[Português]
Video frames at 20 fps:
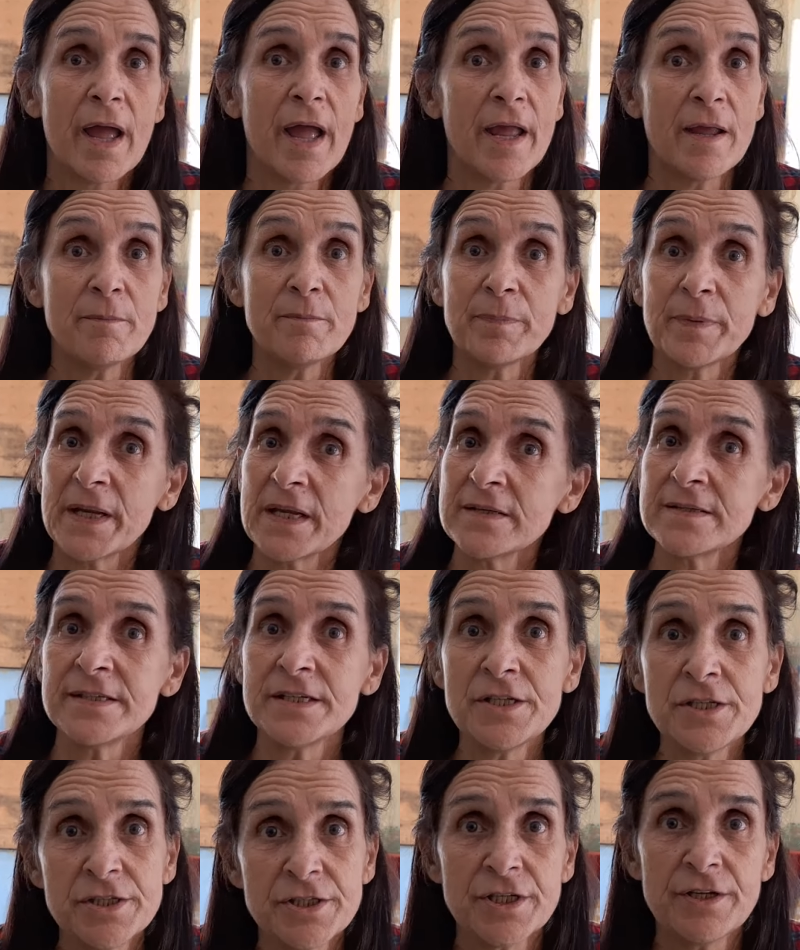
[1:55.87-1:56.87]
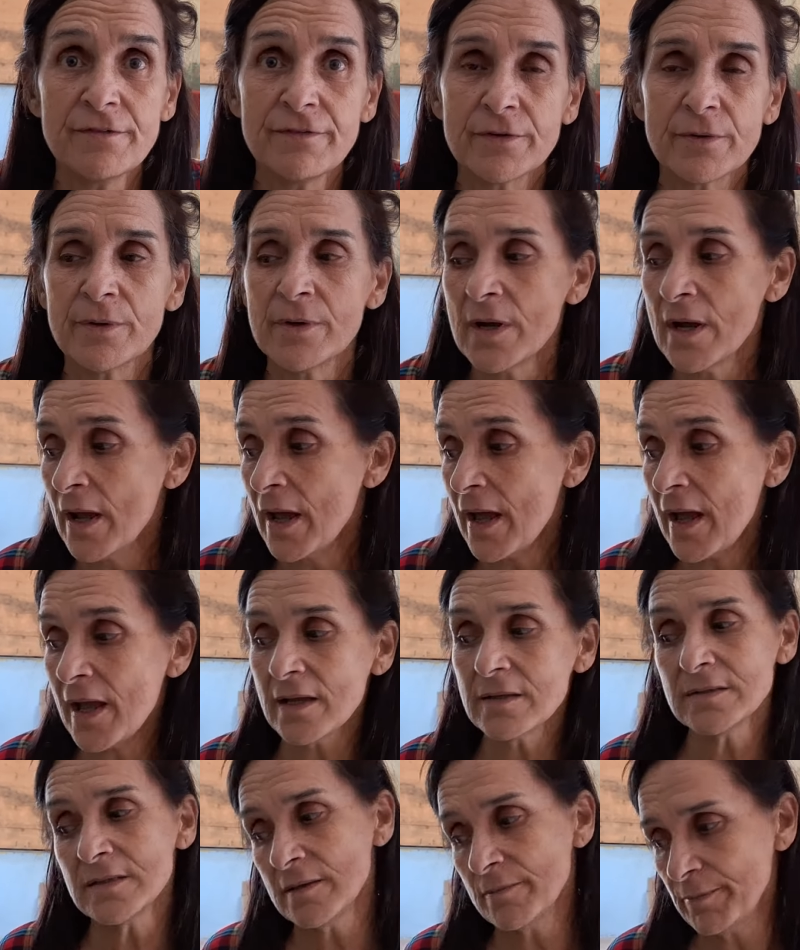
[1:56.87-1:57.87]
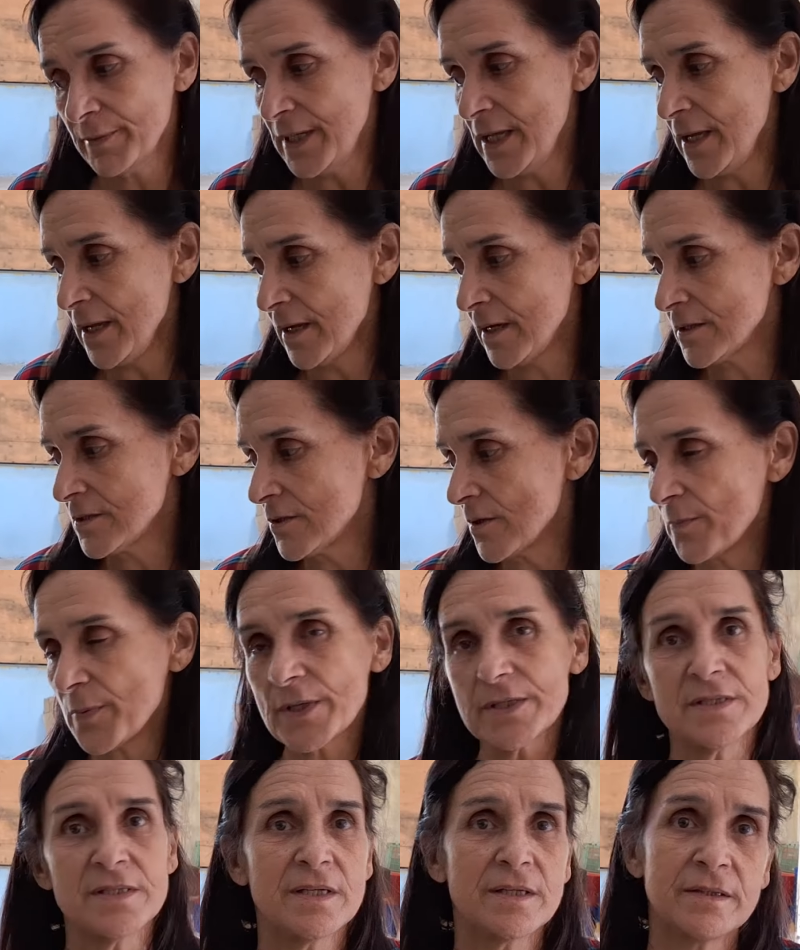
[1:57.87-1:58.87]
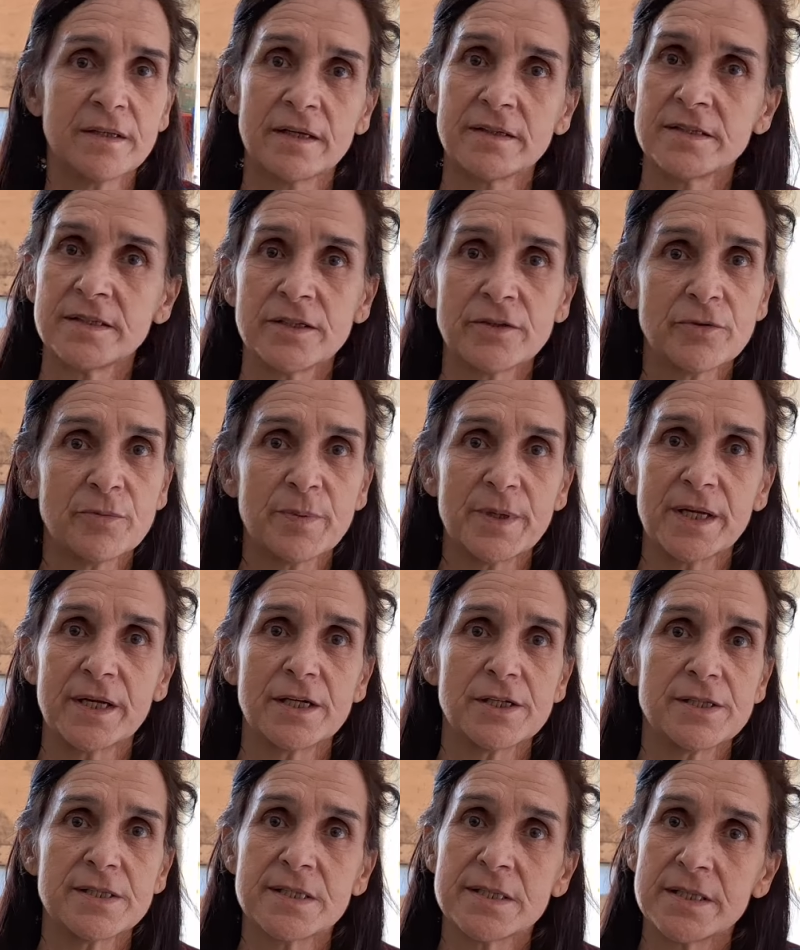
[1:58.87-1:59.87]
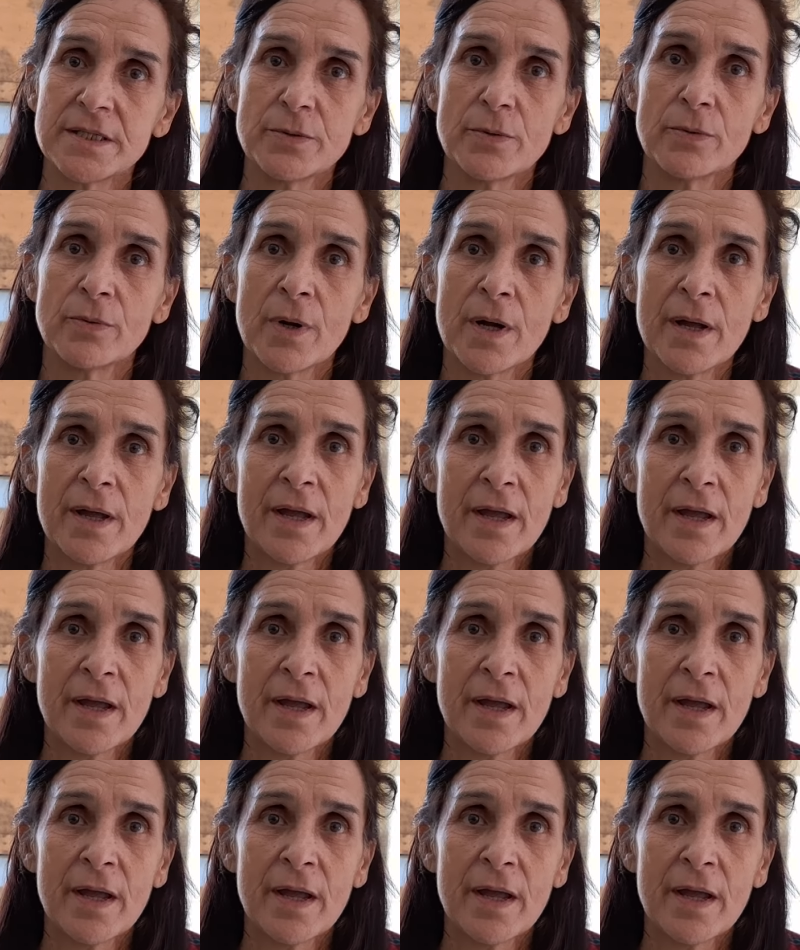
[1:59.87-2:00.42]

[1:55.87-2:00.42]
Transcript: É imprescindível. Essa briga só pode ser ter sido briga de cio.